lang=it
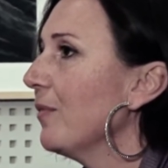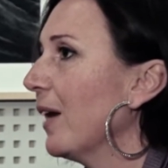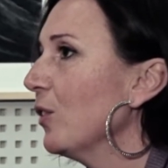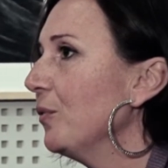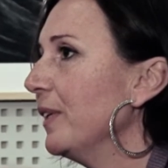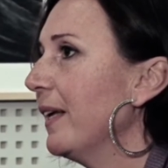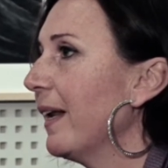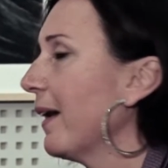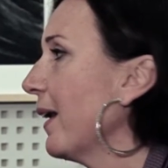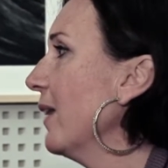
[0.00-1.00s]
vado a
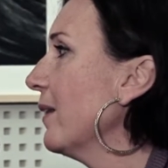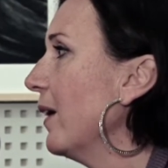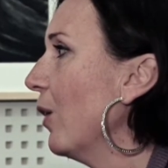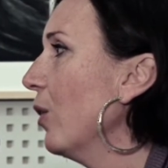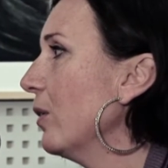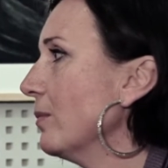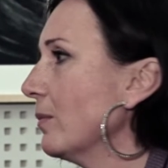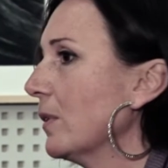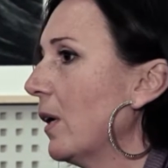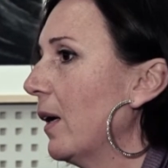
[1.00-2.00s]
vedere in rete
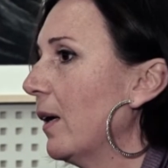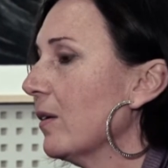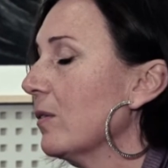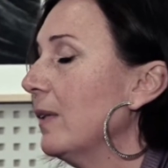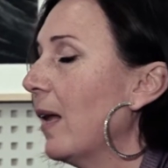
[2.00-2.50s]
on, eh,